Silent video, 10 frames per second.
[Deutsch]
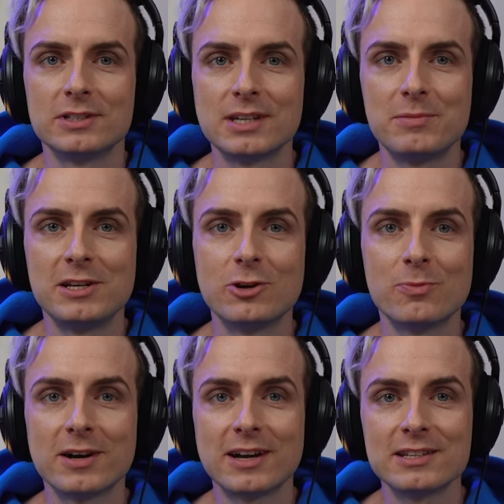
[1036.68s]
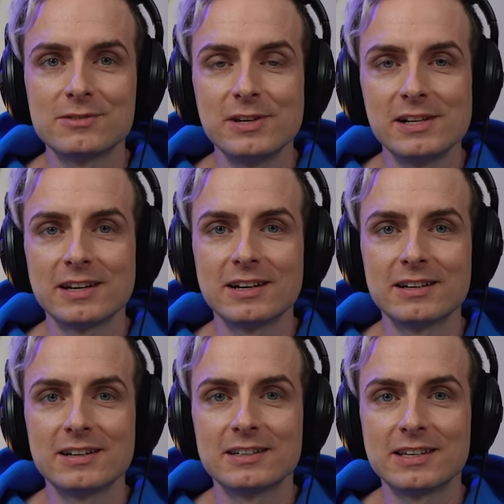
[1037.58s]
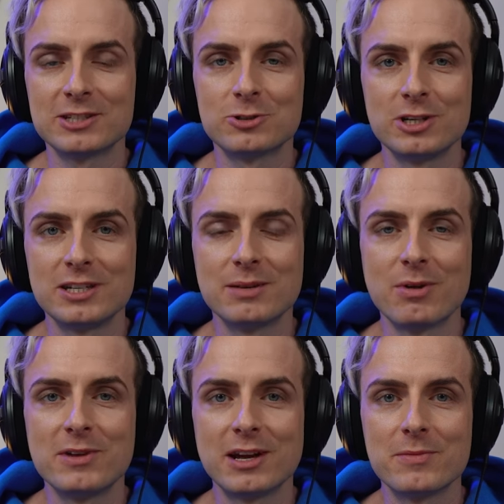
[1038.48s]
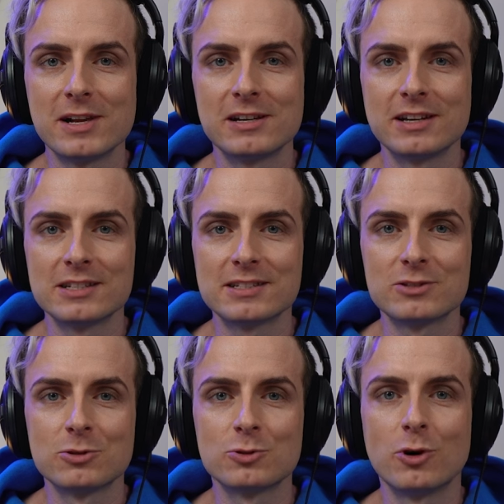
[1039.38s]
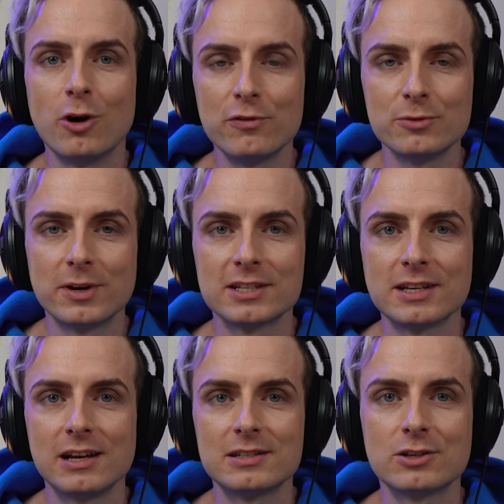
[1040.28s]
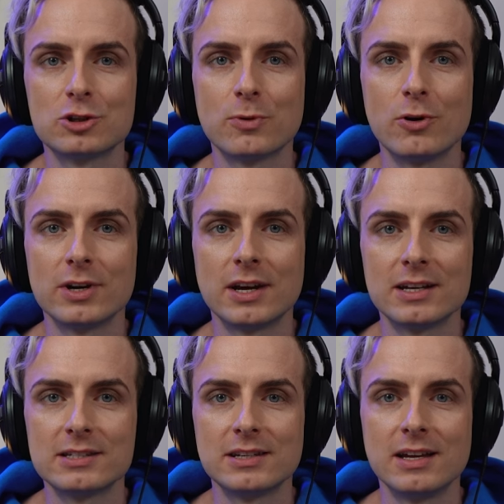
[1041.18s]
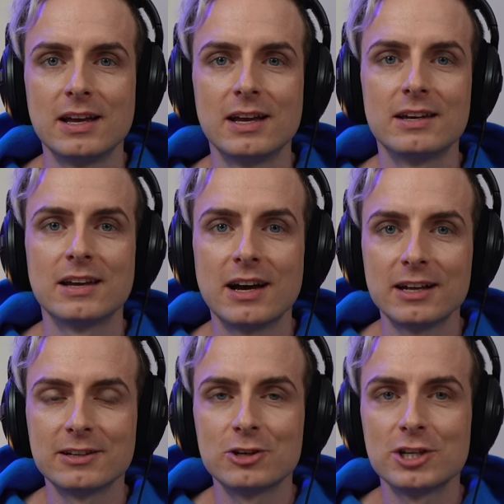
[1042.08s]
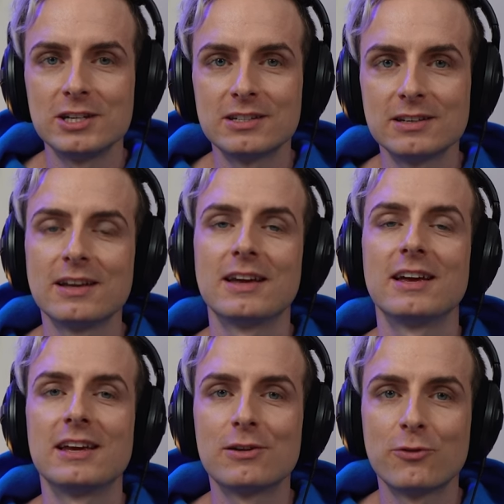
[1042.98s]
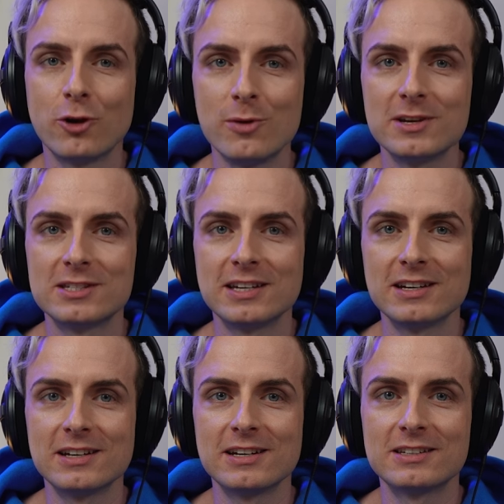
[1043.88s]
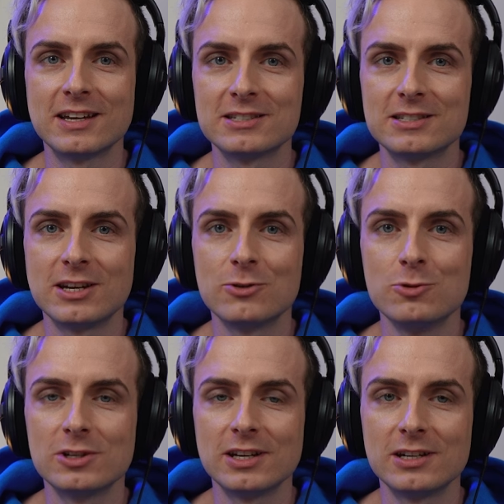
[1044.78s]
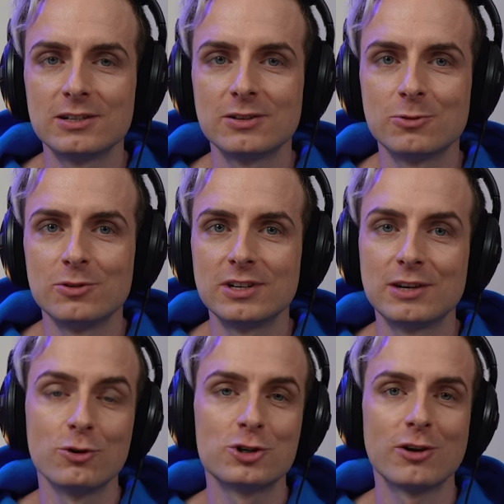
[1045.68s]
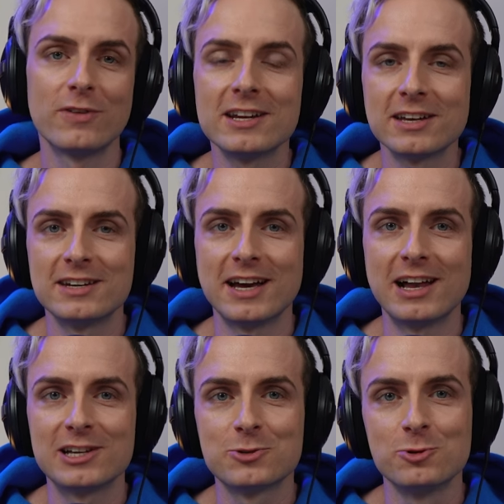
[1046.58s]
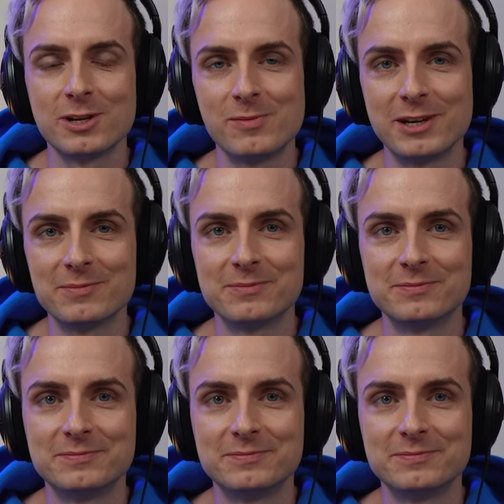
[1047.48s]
Sabine, nochmal ganz vielen Dank, dass du dich hier bei mir gemeldet hast, dass du so offen über das alles gesprochen hast. Eine harte ja. Geschichte. Ich freue mich sehr, dass es dir gut geht und ich wünsche dir auch weiterhin alles Gute im Leben.